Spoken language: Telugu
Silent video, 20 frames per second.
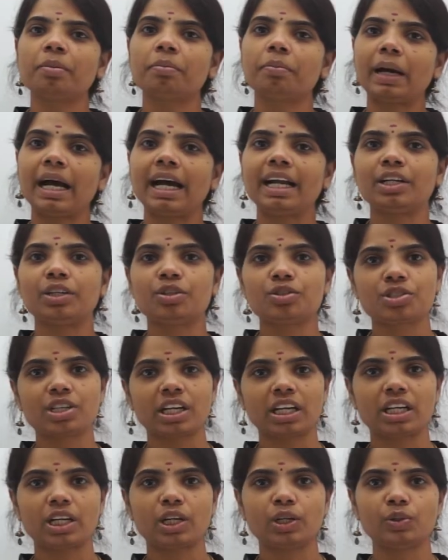ప్యాంటు
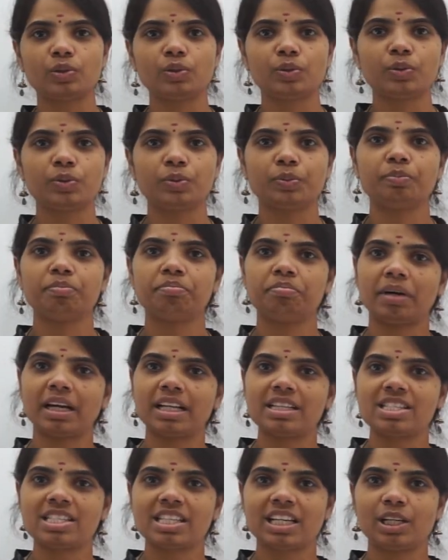షర్ట్లు
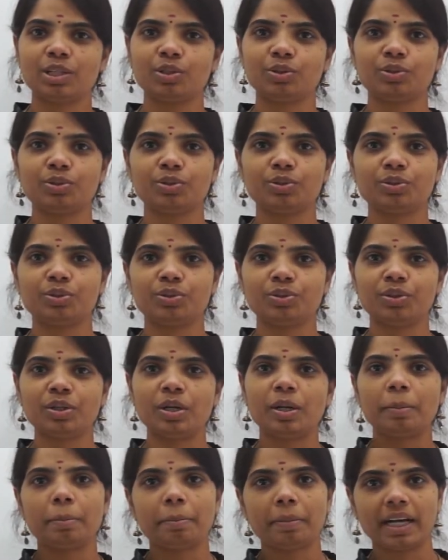పంచలు
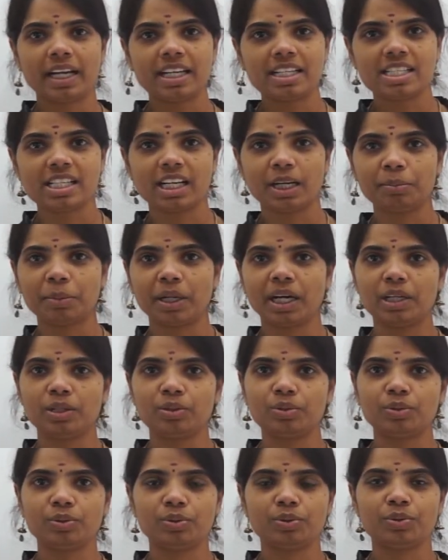
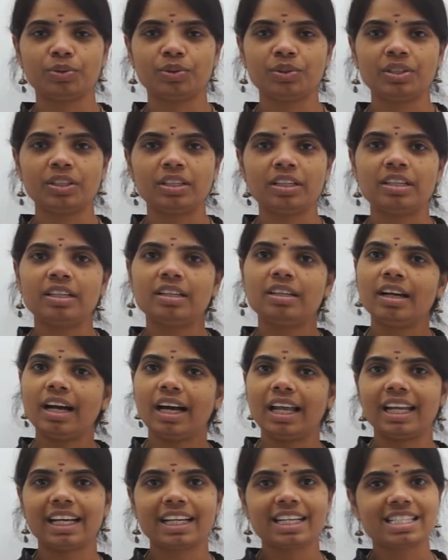పైజామాలు
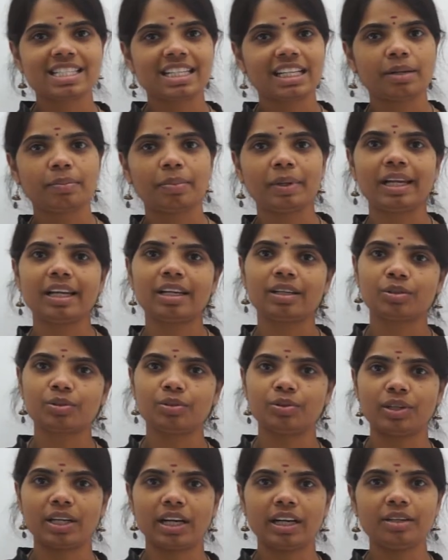అలాగే చిన్నపిల్లలకు
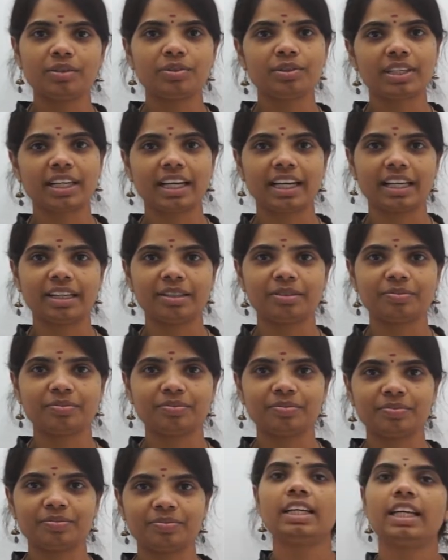కూడా ఉంటాయి
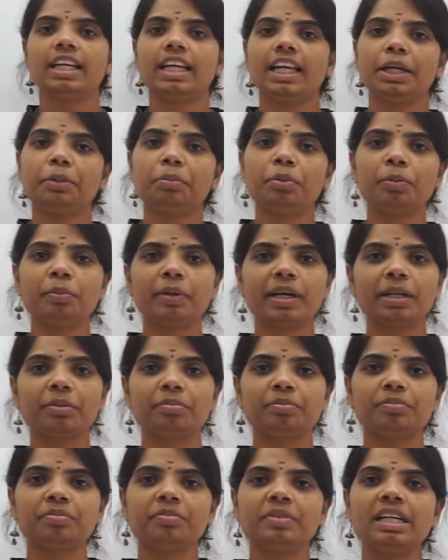ఇప్పుడు మనం
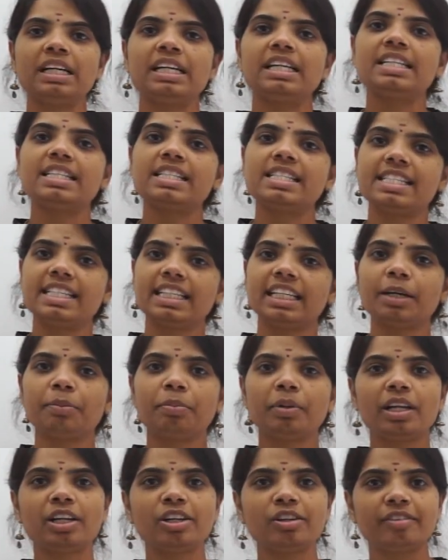
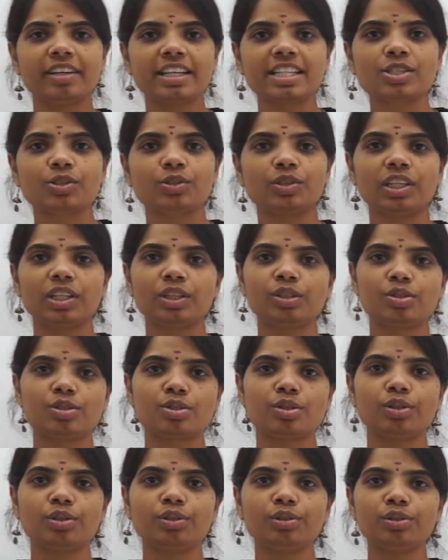చిన్నపిల్లలు వేసుకునే
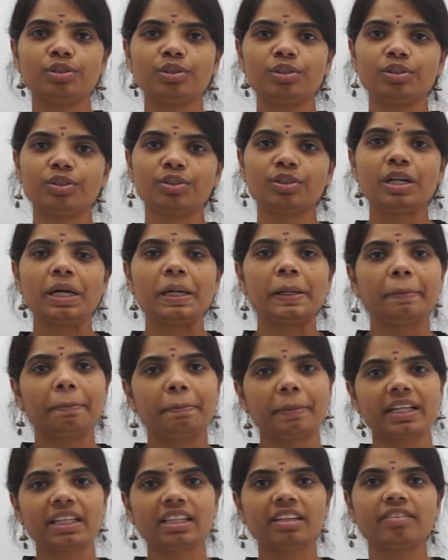దుస్తులు
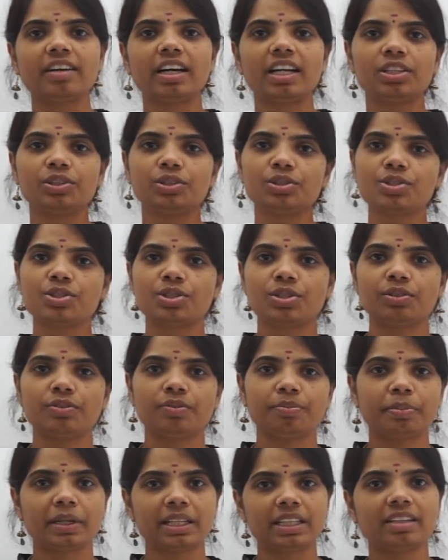పెద్దవాళ్ళు దుస్తు
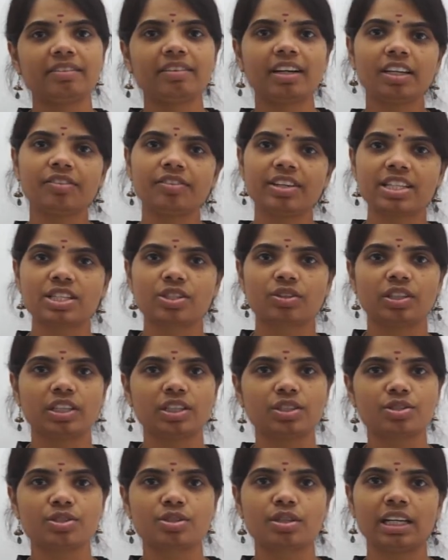పెద్దవాళ్ళు వేసుకునే
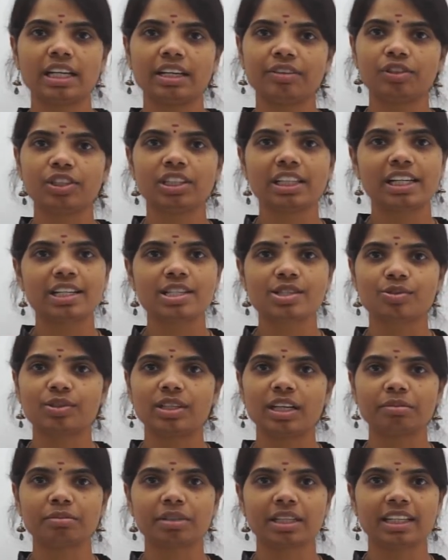దుస్తులేవో
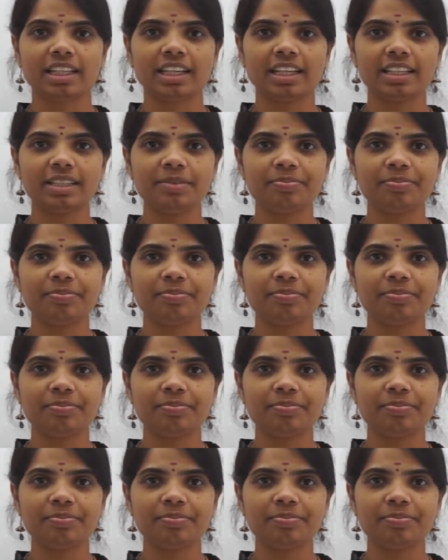తెలుసుకున్నాం కదా